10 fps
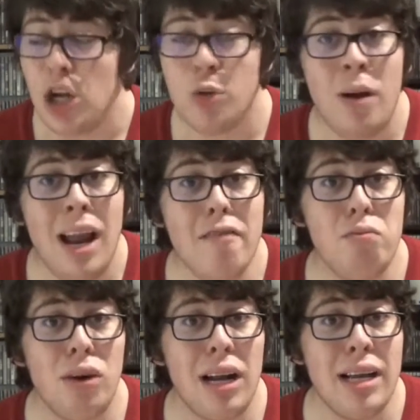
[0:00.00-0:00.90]
je me
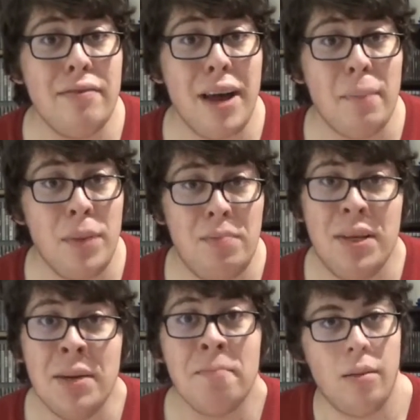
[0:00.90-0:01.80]
lève pour aller faire
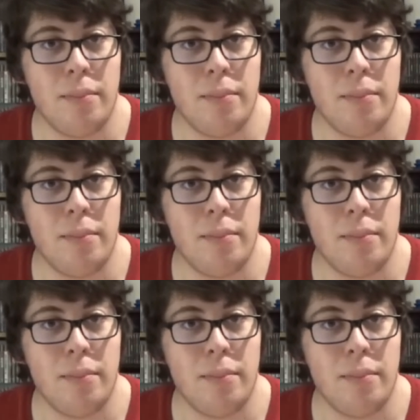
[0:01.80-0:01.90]
pipi.